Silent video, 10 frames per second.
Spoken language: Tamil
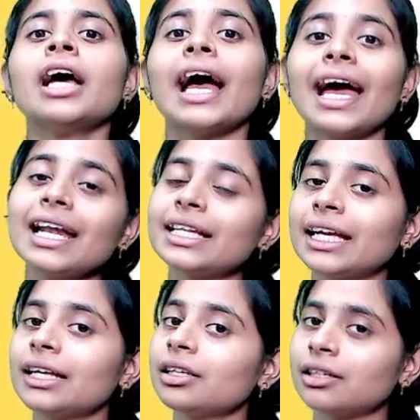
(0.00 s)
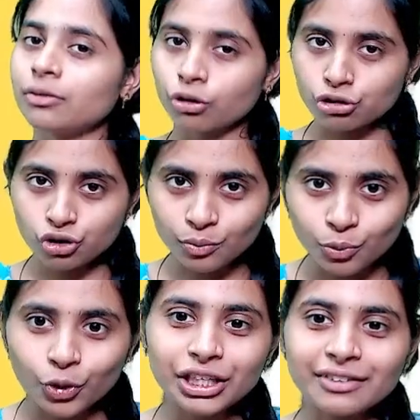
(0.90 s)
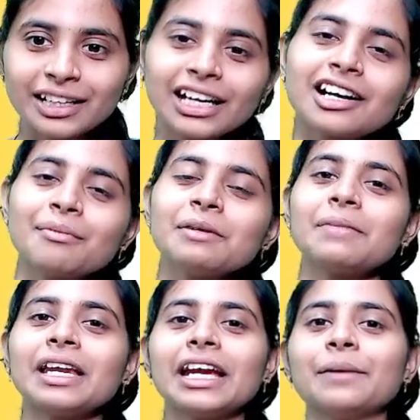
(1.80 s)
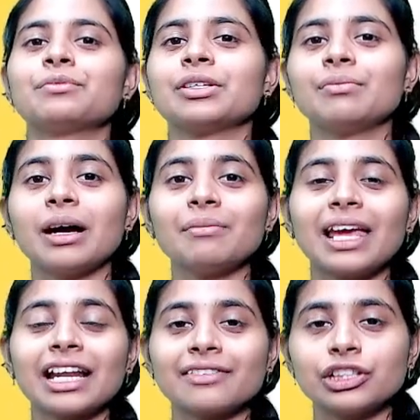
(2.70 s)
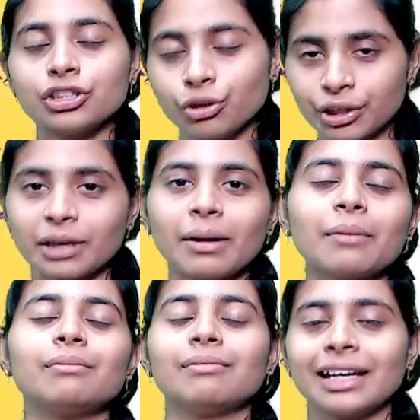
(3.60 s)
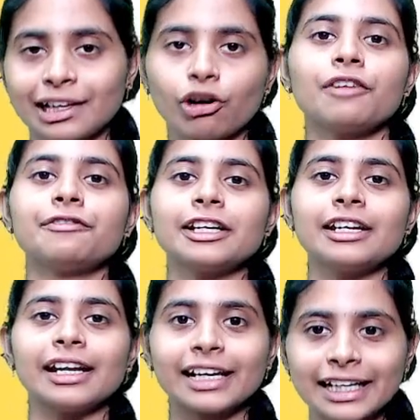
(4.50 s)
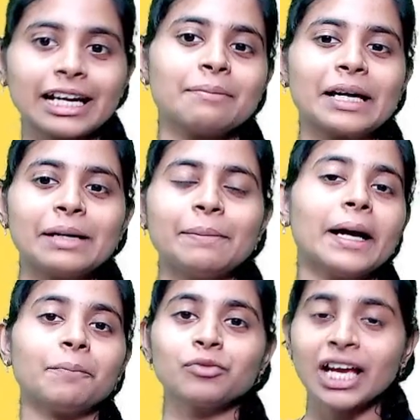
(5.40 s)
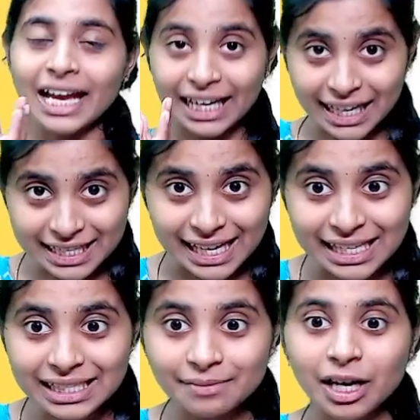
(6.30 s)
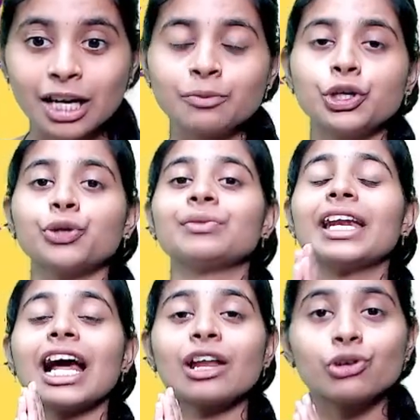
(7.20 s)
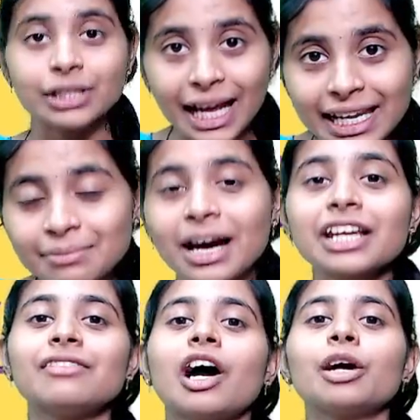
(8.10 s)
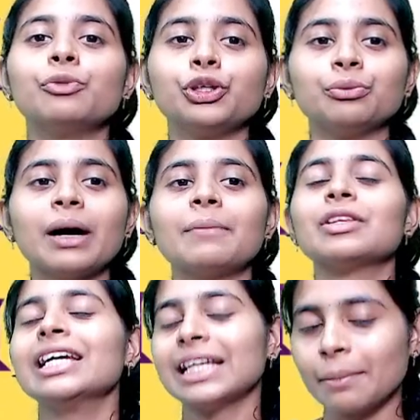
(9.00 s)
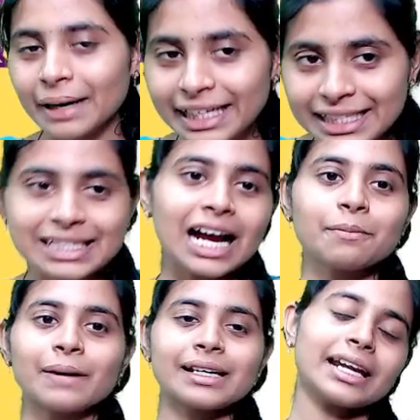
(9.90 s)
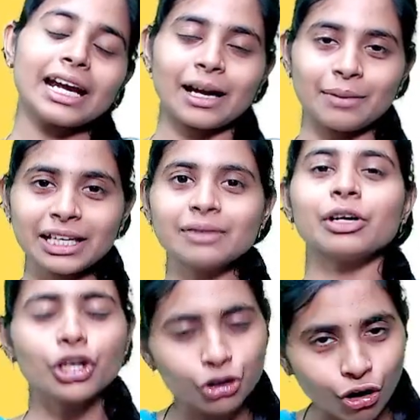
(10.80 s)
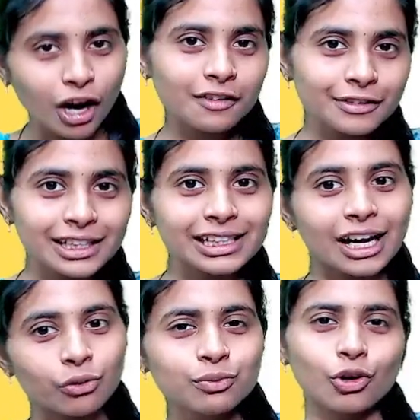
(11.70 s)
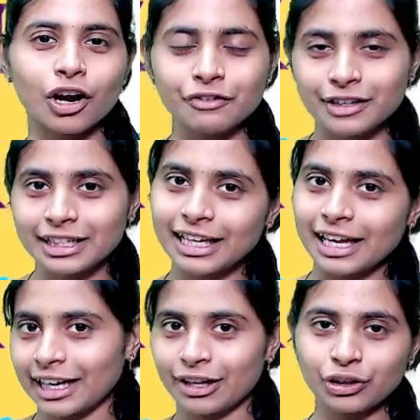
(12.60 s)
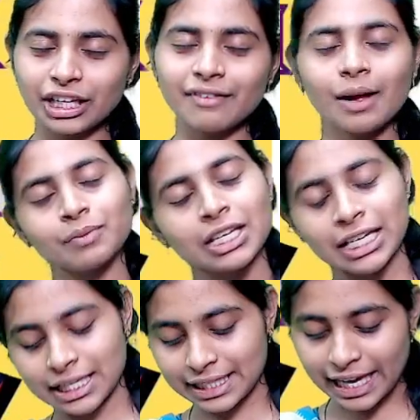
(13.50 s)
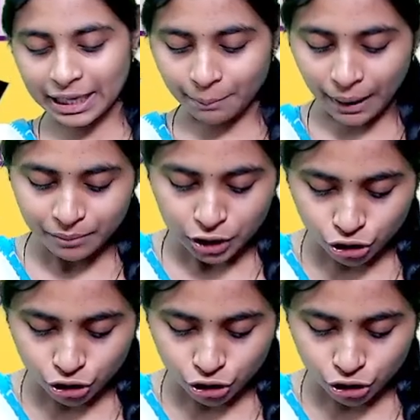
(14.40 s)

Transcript: அண்ட் தென் கொஞ்சம் மோட்டிவேட்டாக கமெண்ட் பண்ணுங்கள் மேம் எனக்கு வந்து ஓகே மேம் எனக்கு கான்ஃபிடென்ட் இருக்குது நான் படிப்பேன் என்னால் சென்டம் வாங்க முடியும் என்னால் ஒரு நல்ல மார்க் வாங்க முடியும் மேம் நான் படிக்க ஸ்டார்ட் பண்ணுறேன் அப்படிங்கிற மாதிரி கான்ஃபிடென்ட்டாக ரொம்ப கான்ஃபிடென்ட்டாக இருங்க ஓகேவா சரிப்பா ஸோ